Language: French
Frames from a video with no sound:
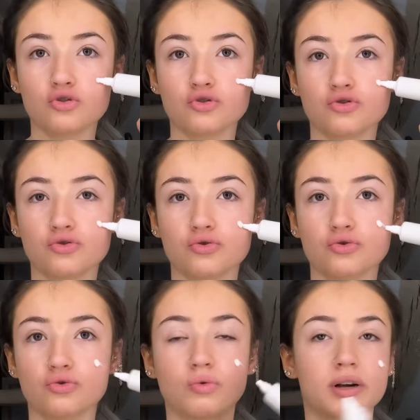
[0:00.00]

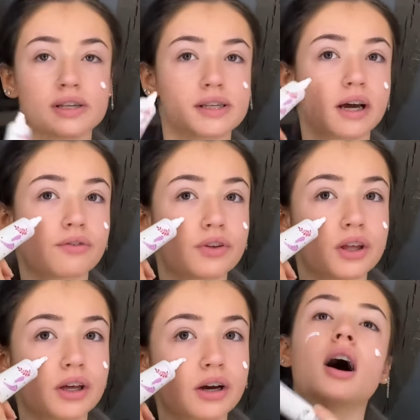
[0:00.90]
Je dois
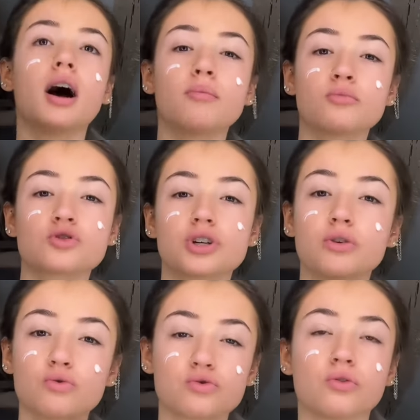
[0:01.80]
servir à
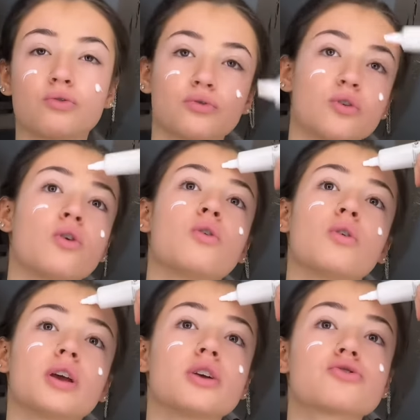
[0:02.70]
manger aux
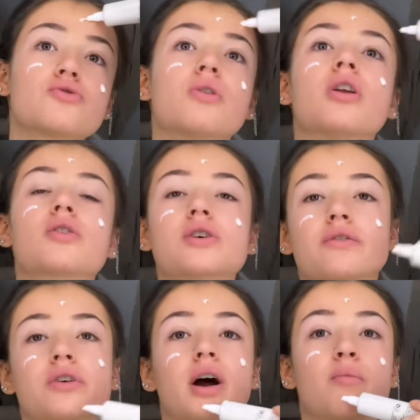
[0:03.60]
enfants et je dois leur
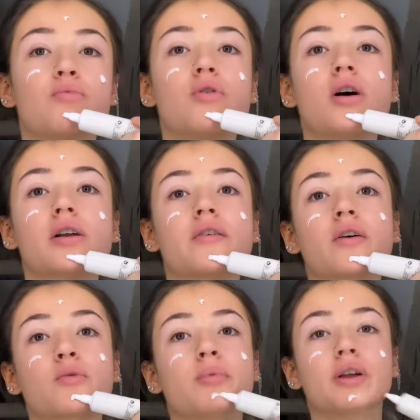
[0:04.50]
servir à boire, les
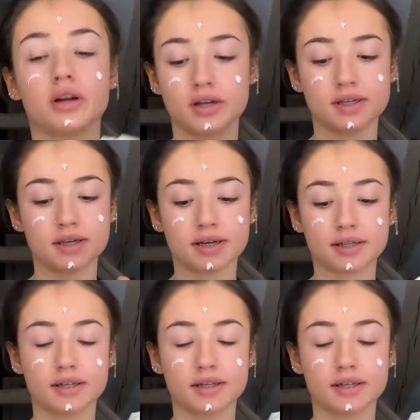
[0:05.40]
accompagner à la etc.